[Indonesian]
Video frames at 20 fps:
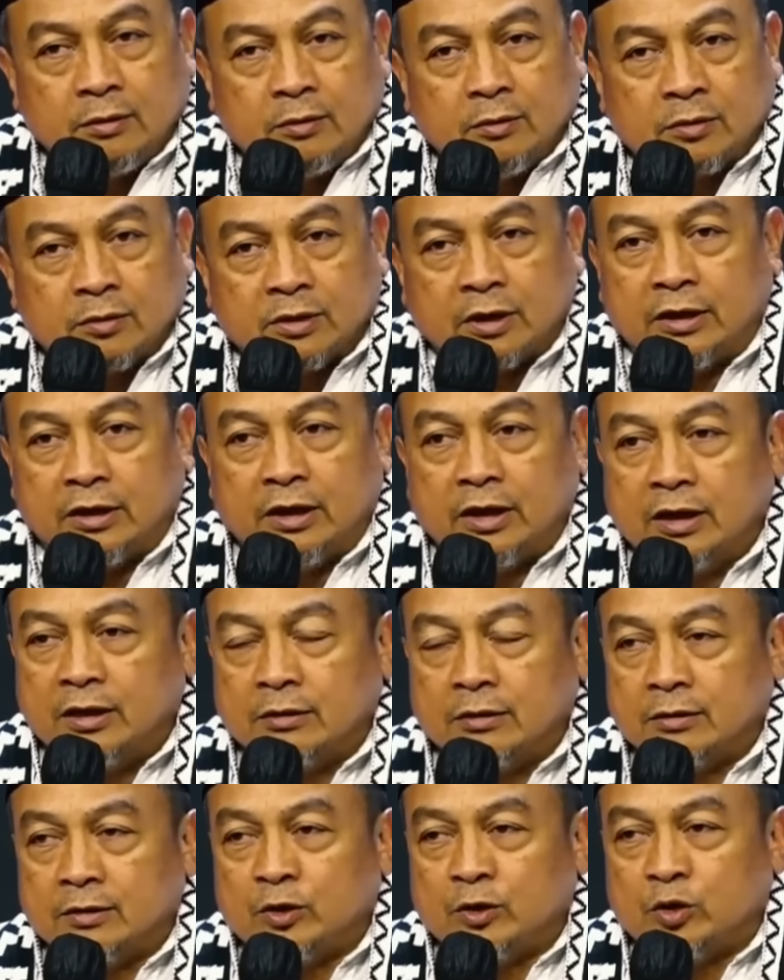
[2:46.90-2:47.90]
Ustaz
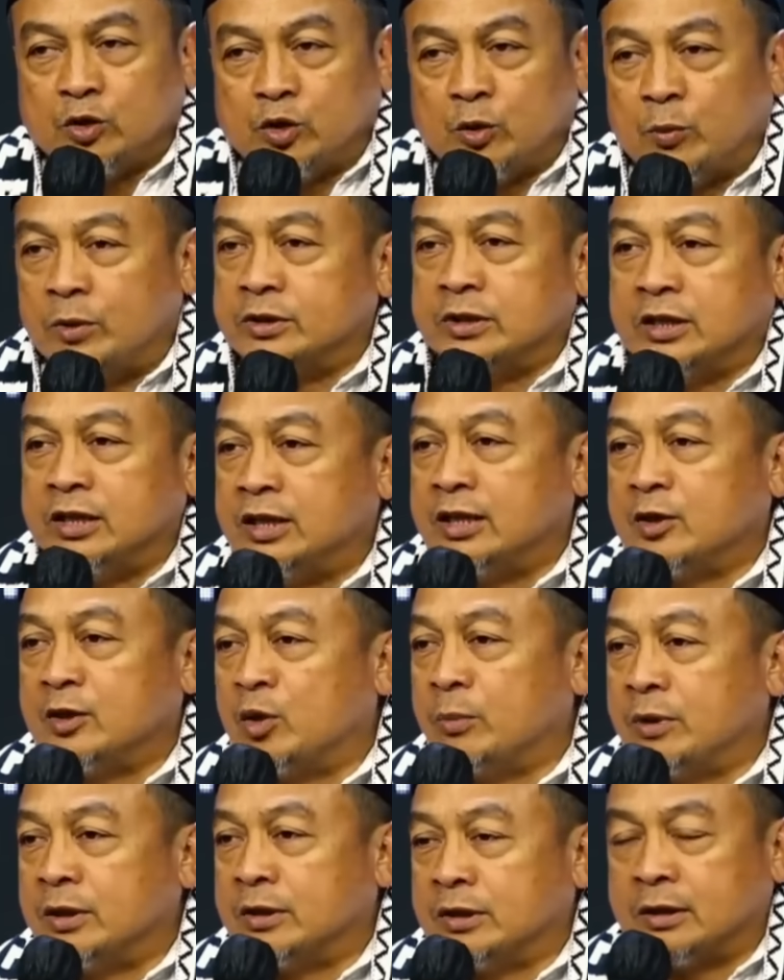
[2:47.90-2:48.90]
Deden coba sedikit
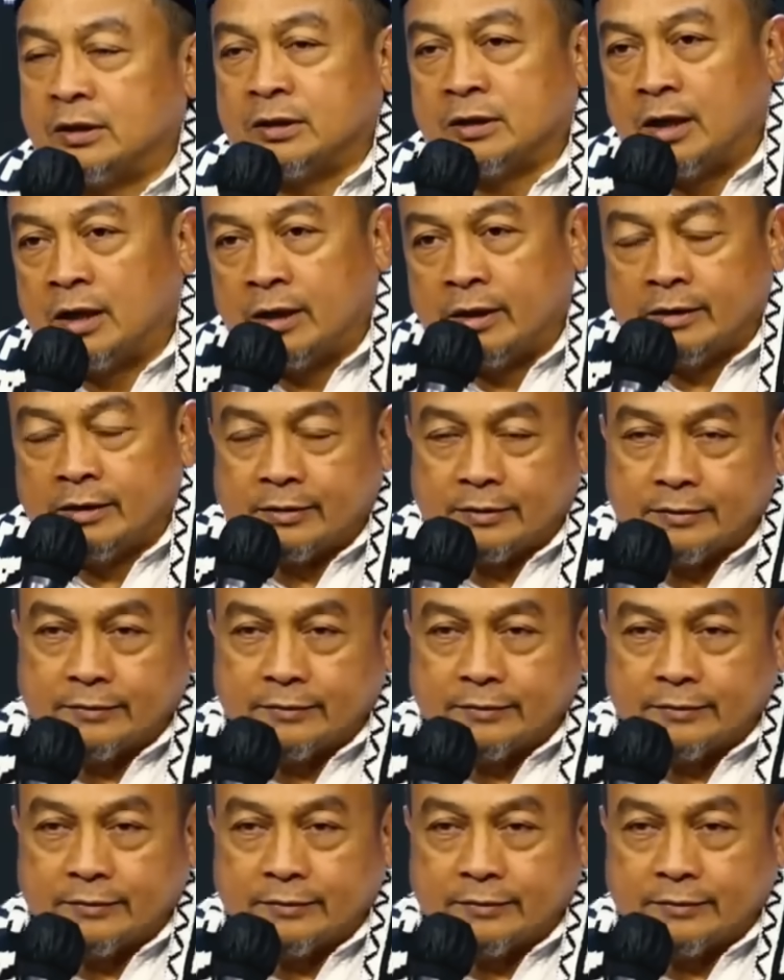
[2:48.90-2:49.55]
komen tentang